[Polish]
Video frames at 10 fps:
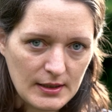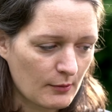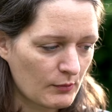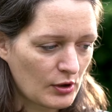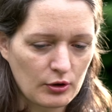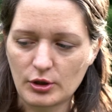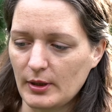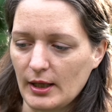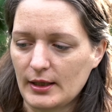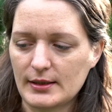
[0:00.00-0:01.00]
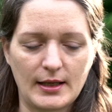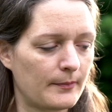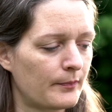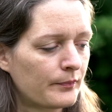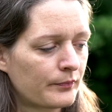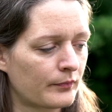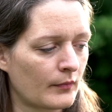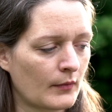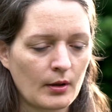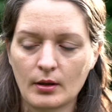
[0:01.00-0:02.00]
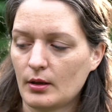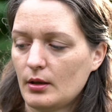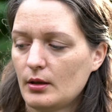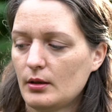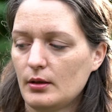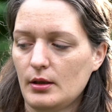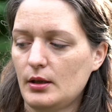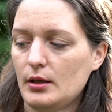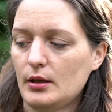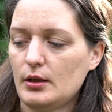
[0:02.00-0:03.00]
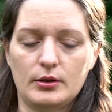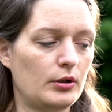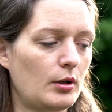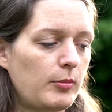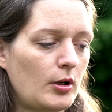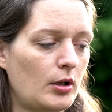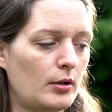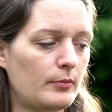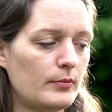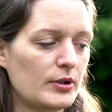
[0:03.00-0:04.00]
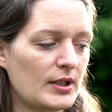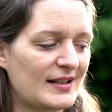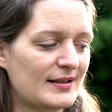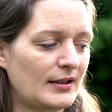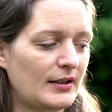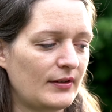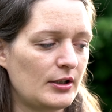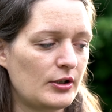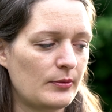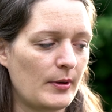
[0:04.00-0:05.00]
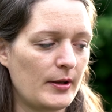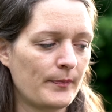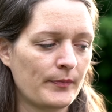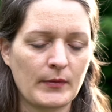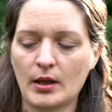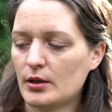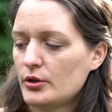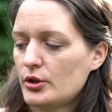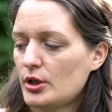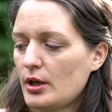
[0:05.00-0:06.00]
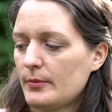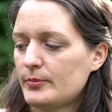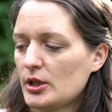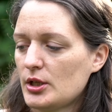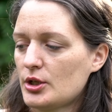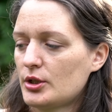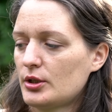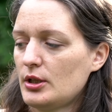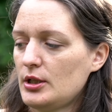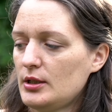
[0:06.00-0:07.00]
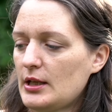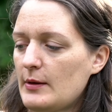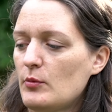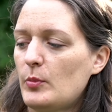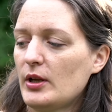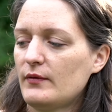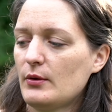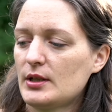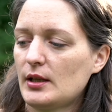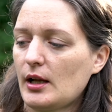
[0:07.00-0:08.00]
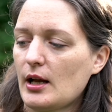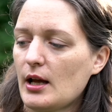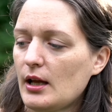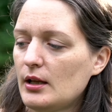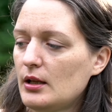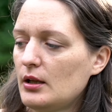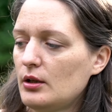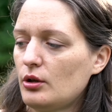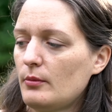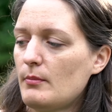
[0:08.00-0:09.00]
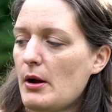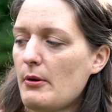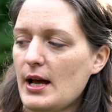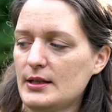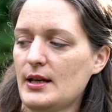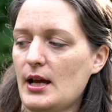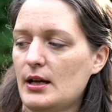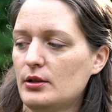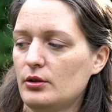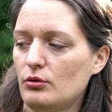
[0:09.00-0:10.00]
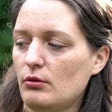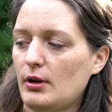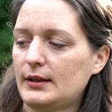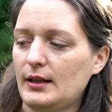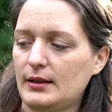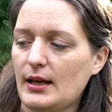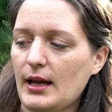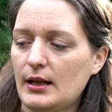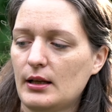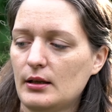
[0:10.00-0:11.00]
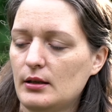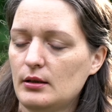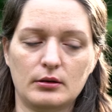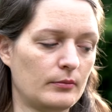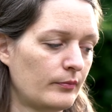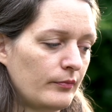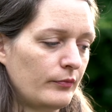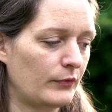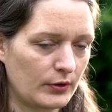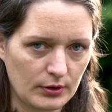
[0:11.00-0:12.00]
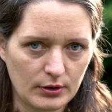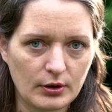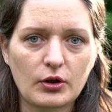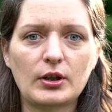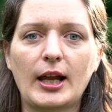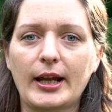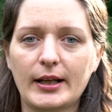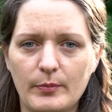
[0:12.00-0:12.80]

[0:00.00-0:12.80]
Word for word: dzieciom, co o czym gadacie? E, no bo my się zastanawialiśmy, że przecież tydzień temu pojawiła się taka mała Asia druga ty, tak? No tak,